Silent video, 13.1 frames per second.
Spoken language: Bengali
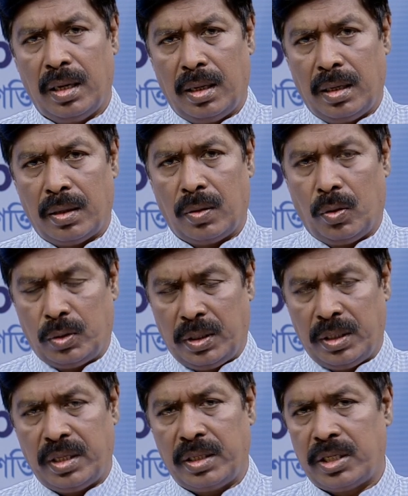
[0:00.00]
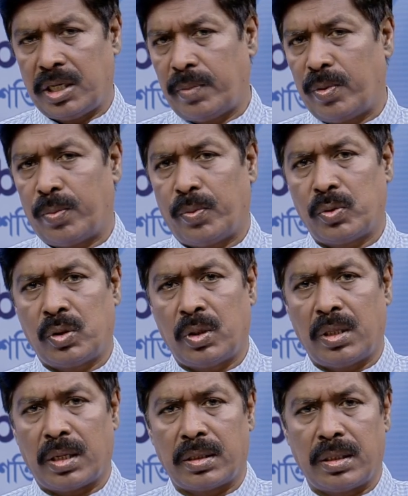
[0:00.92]
অতিথি হিসেবে উপস্থিত
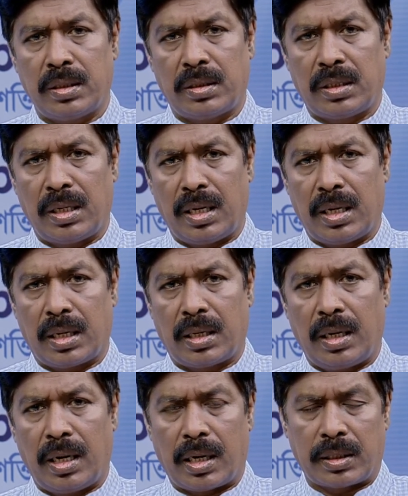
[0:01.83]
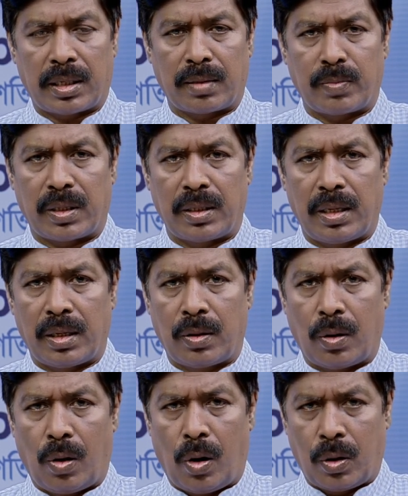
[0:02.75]
আছেন সিনিয়র ক্রীড়া সাংবাদিক
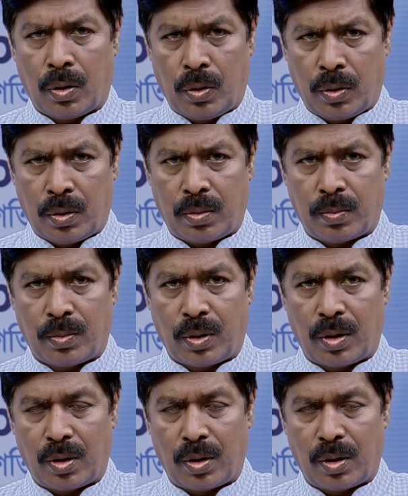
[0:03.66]
অঘোর মণ্ডল